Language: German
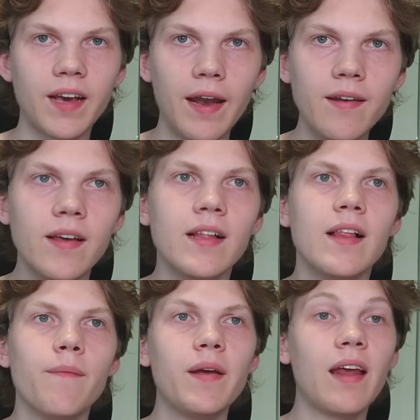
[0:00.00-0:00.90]
trennen.
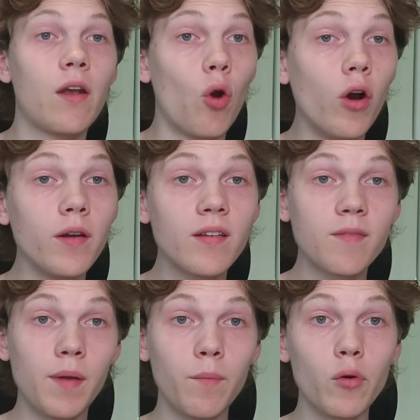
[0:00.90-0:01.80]
Mit der neuen
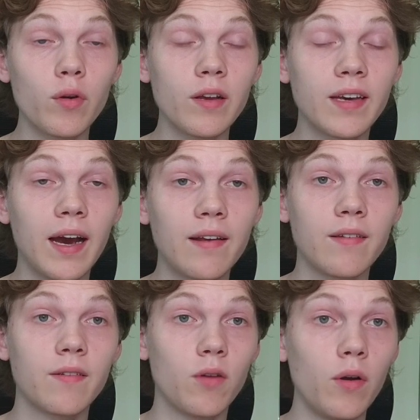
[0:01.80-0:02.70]
Display-Möglichkeit
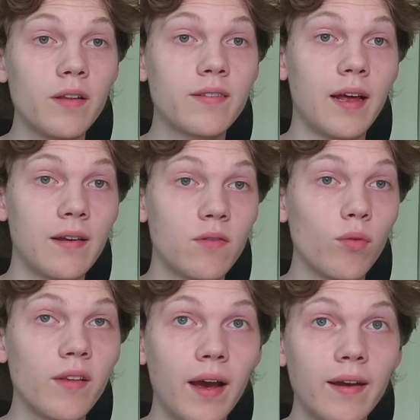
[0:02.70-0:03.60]
soll es dann
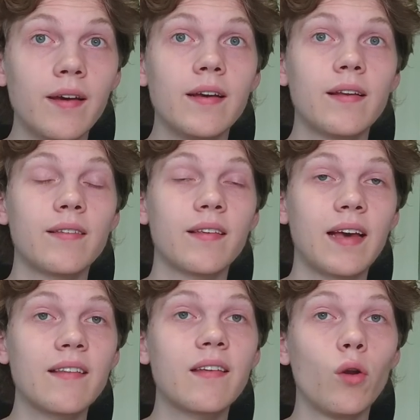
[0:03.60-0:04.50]
so sein, dass das
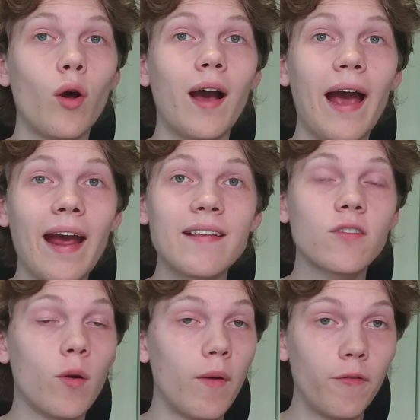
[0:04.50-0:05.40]
Ganze nur noch
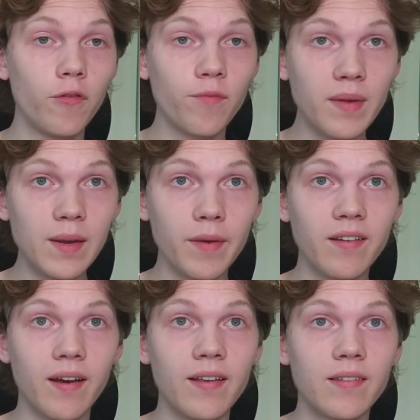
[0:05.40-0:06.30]
1,5
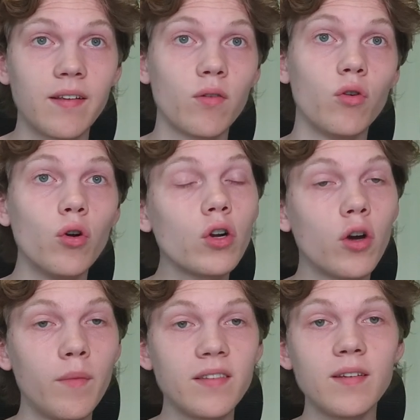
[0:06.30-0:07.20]
Millimeter ist, also
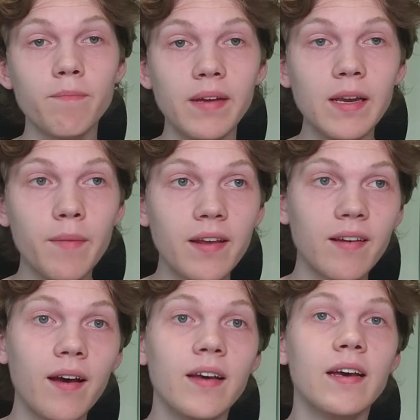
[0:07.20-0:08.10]
0,7
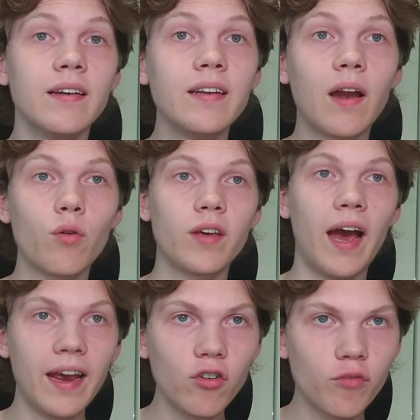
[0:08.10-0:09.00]
Millimeter, die dadurch
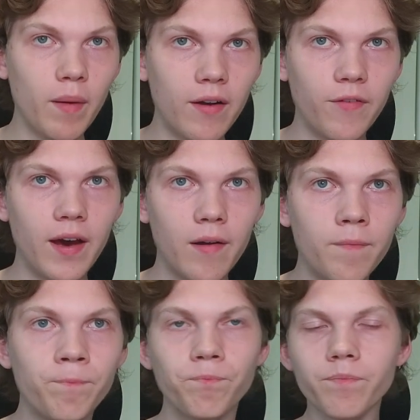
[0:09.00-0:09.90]
eingespart
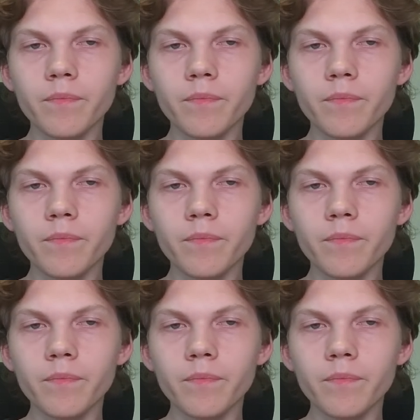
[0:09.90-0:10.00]
werden.